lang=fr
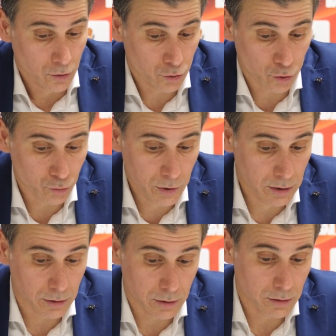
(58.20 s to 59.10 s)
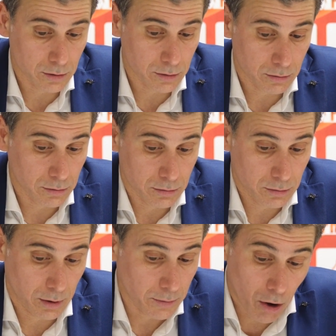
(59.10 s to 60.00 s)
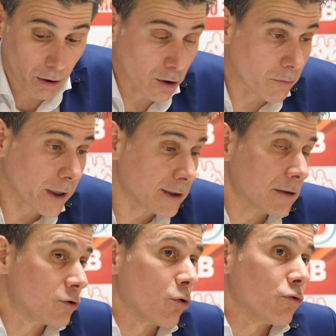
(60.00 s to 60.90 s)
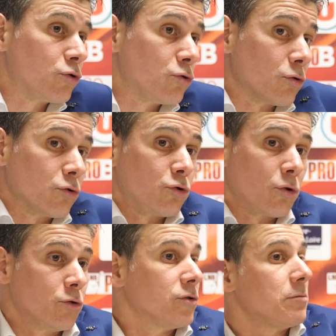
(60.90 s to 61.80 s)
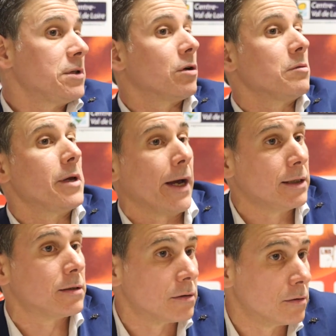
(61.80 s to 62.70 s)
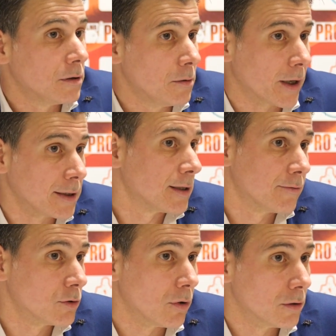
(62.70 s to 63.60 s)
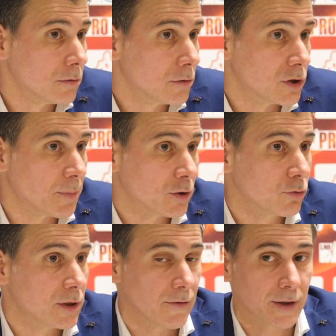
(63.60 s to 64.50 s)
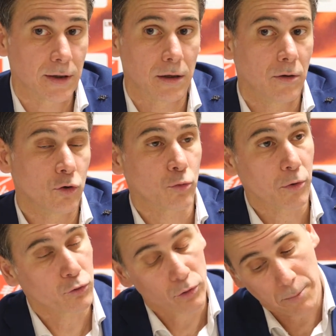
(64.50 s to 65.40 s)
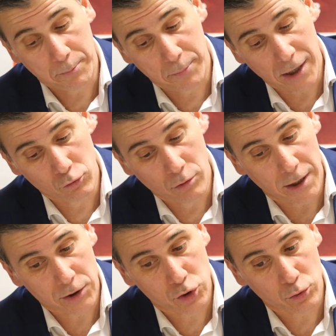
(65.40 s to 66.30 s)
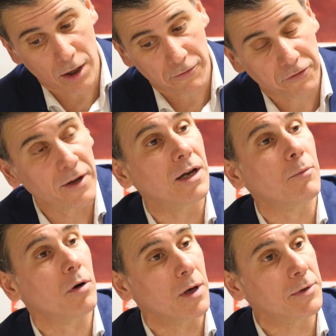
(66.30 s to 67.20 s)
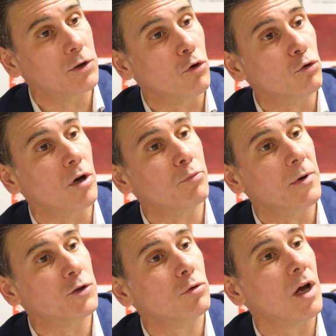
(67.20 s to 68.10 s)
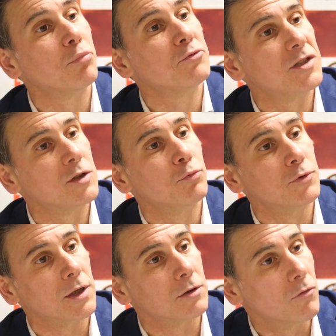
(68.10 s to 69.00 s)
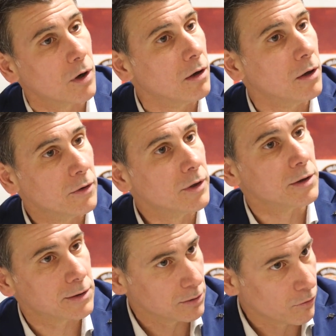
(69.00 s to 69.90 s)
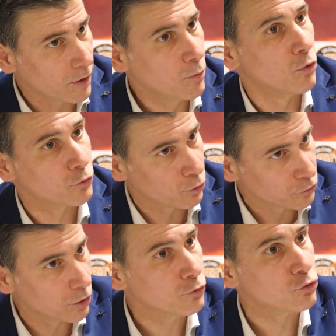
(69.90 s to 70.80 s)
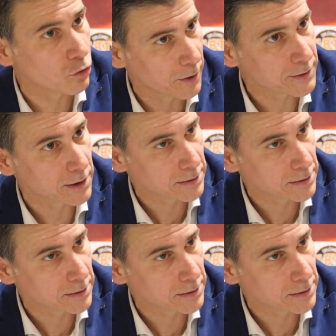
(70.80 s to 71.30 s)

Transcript: Aujourd'hui, Orléans mérite, sur, sur, la deuxième mi-temps, il mérite, il mérite sa victoire. J'ai pas de souci avec ça. Je pense qu'on a perdu le match sur la fin de la première mi-temps, où on aurait pu basculer à plus 6, plus 7. Voilà. Si vraiment on se ressent sur le basket.